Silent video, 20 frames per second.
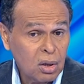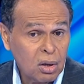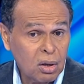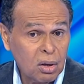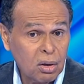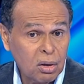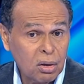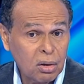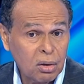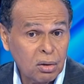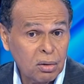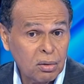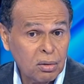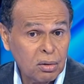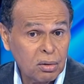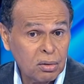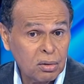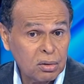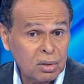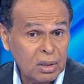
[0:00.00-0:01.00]

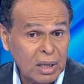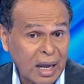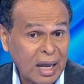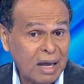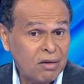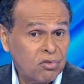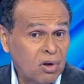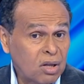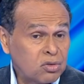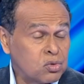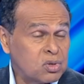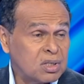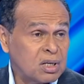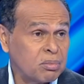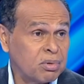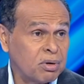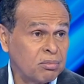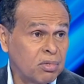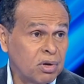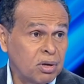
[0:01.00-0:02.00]
Il n'y a qu'à voir tout
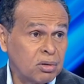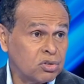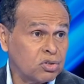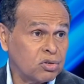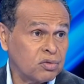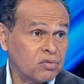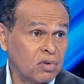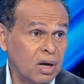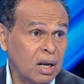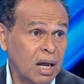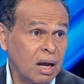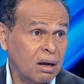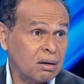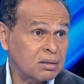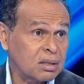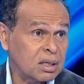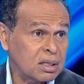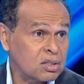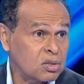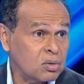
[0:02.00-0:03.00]
simplement. Je vois la
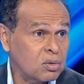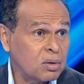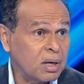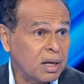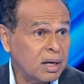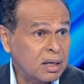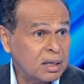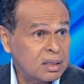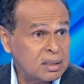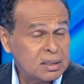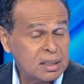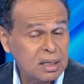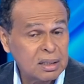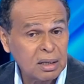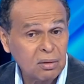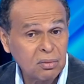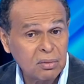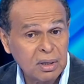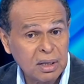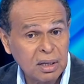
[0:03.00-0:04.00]
rentrée scolaire qui s'est
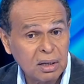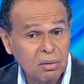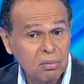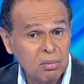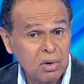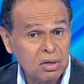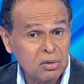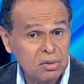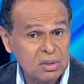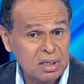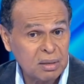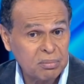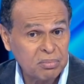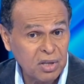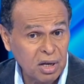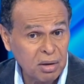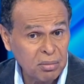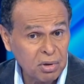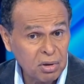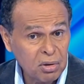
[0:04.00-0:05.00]
déroulée au mois de
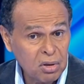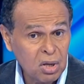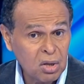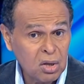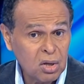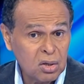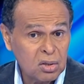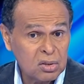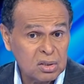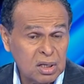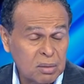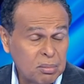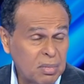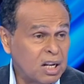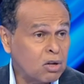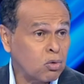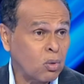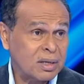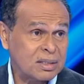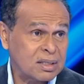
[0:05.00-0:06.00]
septembre. C'est
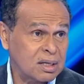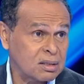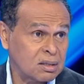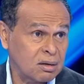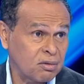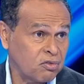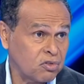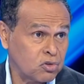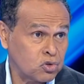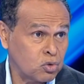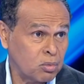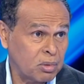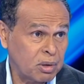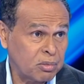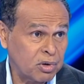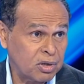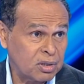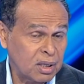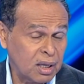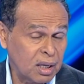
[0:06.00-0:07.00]
1300 enfants
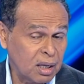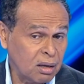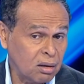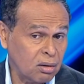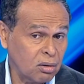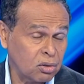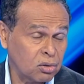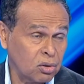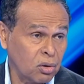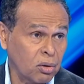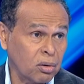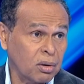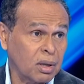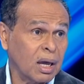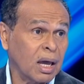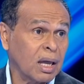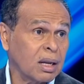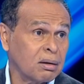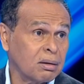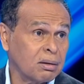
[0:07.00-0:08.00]
supplémentaires. Quand on
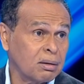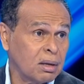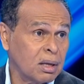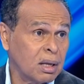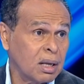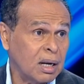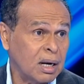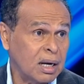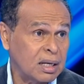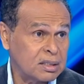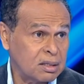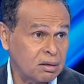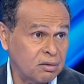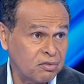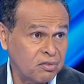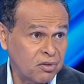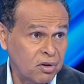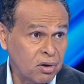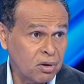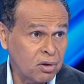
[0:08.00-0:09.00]
regarde les
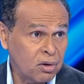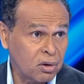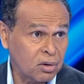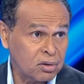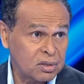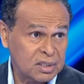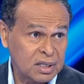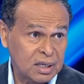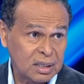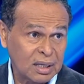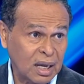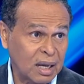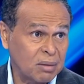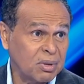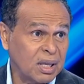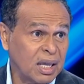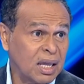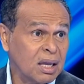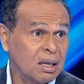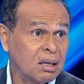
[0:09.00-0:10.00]
enfants, on sait très
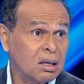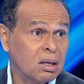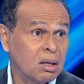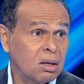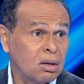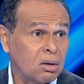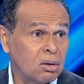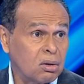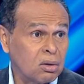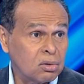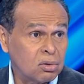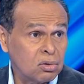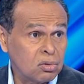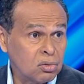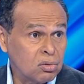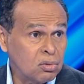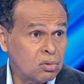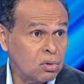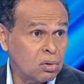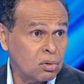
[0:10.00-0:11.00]
bien euh,
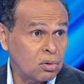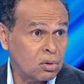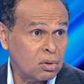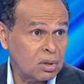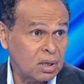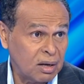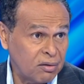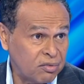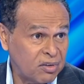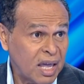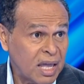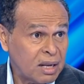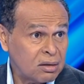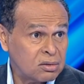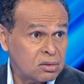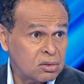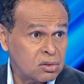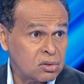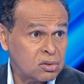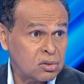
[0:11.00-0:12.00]
d'où euh, ils
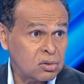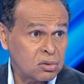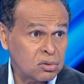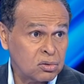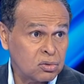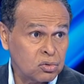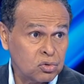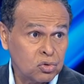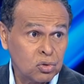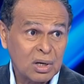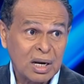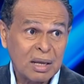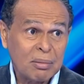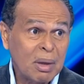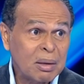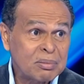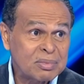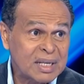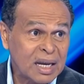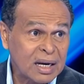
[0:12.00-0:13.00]
viennent. Ce sont toujours les
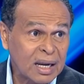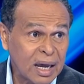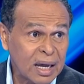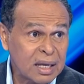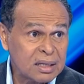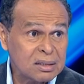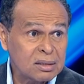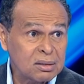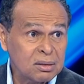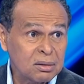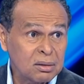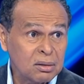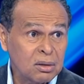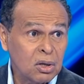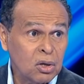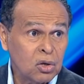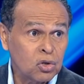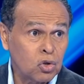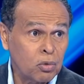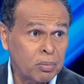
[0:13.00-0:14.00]
mêmes adresses mhm. euh,
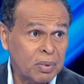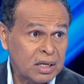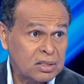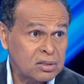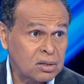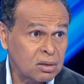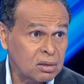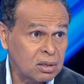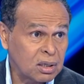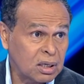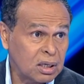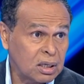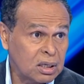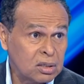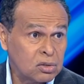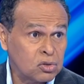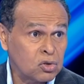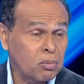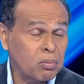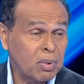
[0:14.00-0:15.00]
de personnes
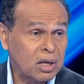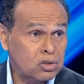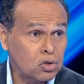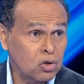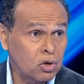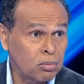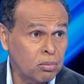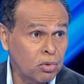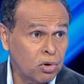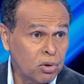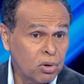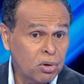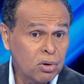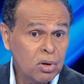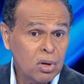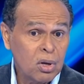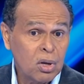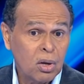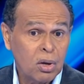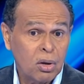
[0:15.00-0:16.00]
qui se passent le mot.
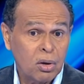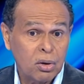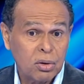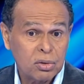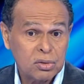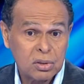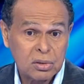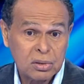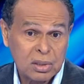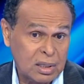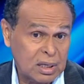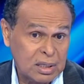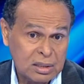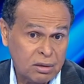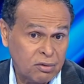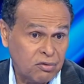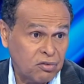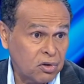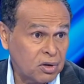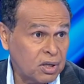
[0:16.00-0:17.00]
ce sont des
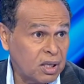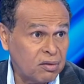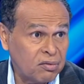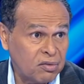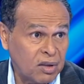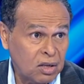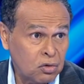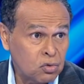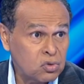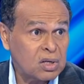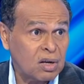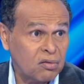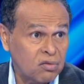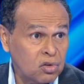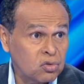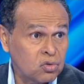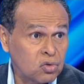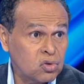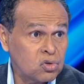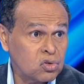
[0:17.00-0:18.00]
enfants qui viennent, nous
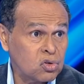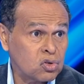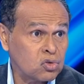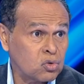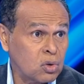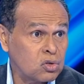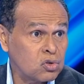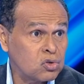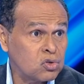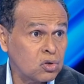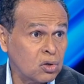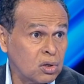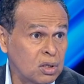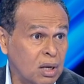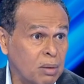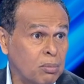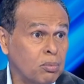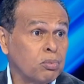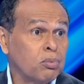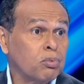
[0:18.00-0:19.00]
savons tous, ce soit du
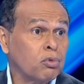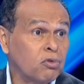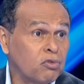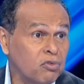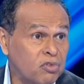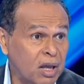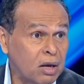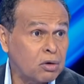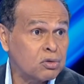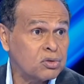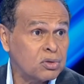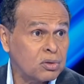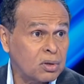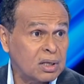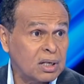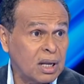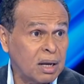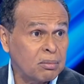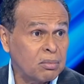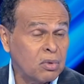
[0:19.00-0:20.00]
Suriname ou via le
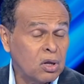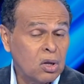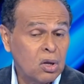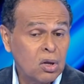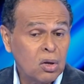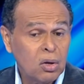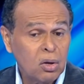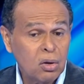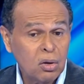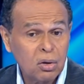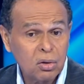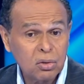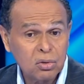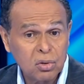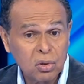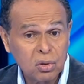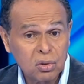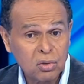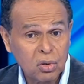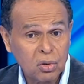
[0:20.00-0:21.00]
Suriname,
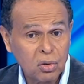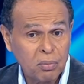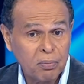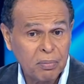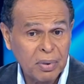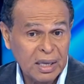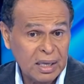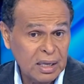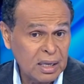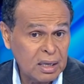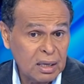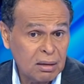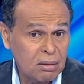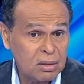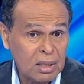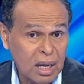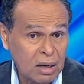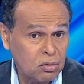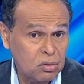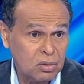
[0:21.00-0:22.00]
d'autres pays
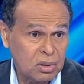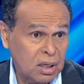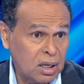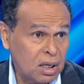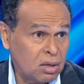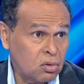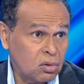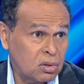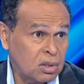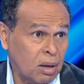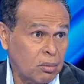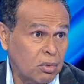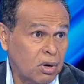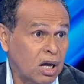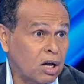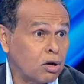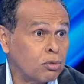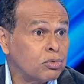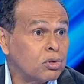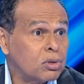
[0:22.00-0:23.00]
d'à côté, notamment
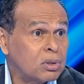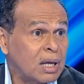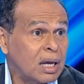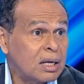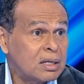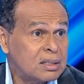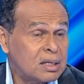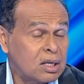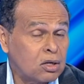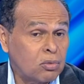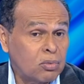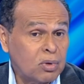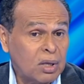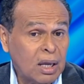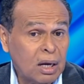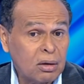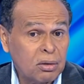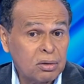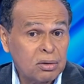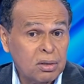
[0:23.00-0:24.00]
la communauté haïtienne depuis
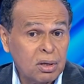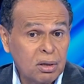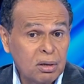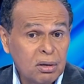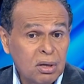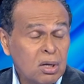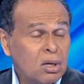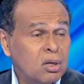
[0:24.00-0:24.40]
quelque temps.